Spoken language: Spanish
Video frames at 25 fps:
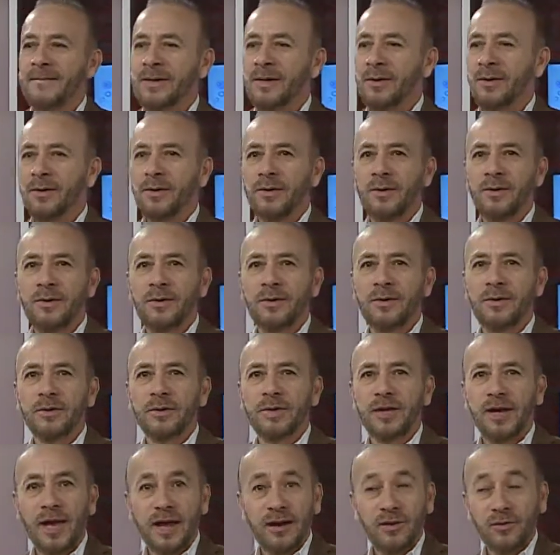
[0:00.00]
O
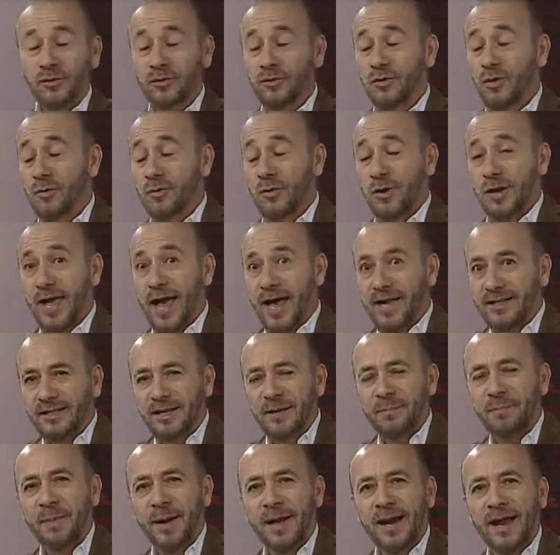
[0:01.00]
díganos cómo le
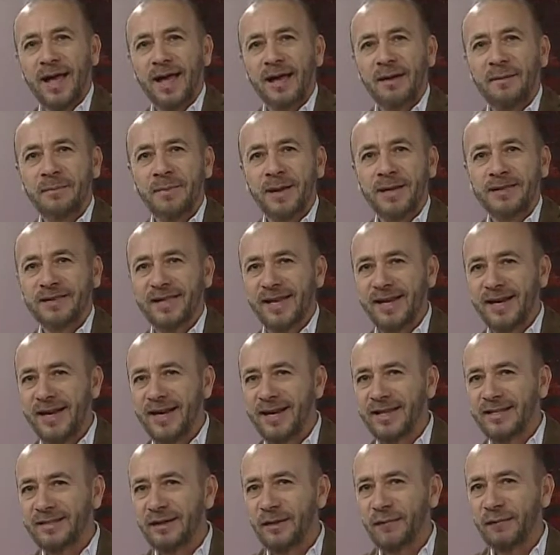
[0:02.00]
hace para
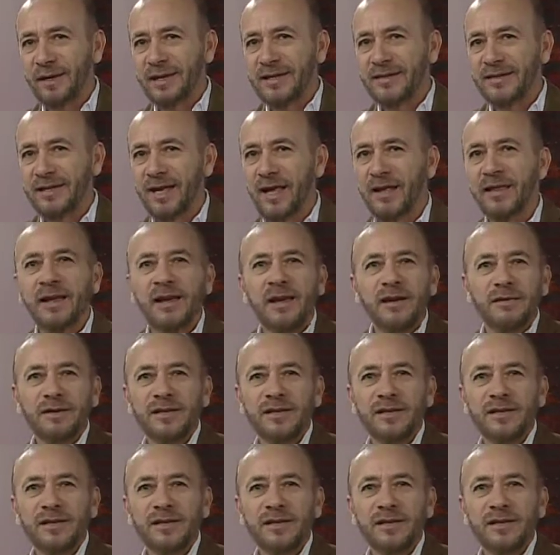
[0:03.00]
mantener esa felicidad.